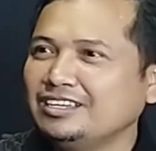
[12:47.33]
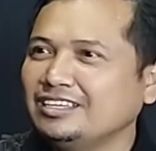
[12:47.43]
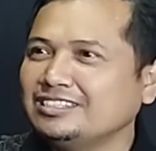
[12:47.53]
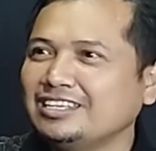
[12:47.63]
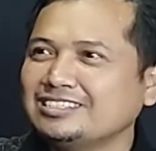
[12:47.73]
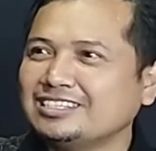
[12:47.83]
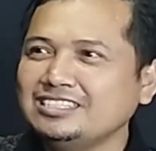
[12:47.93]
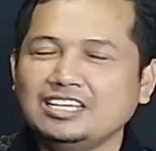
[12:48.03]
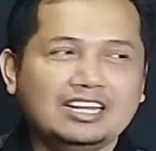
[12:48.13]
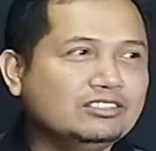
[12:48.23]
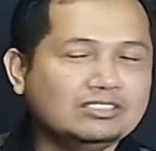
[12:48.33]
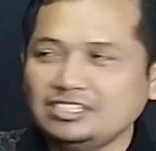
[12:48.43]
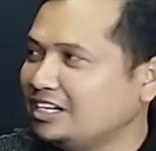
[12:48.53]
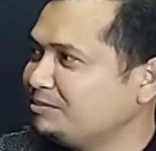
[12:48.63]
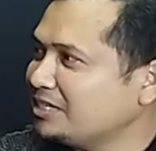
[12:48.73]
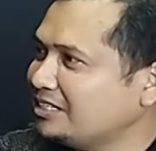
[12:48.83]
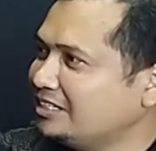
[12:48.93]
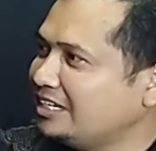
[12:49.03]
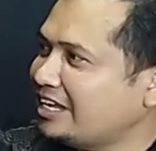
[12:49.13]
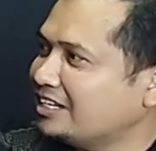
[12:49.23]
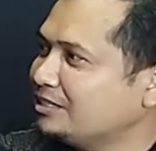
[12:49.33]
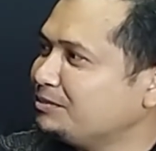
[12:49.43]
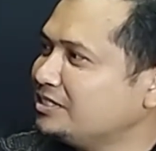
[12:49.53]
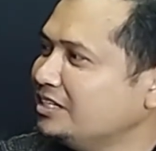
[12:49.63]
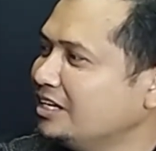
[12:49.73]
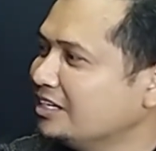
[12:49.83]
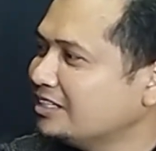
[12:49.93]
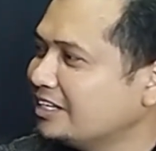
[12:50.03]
geser-geser saja langsung saja misalnya ini layar televisi yeah.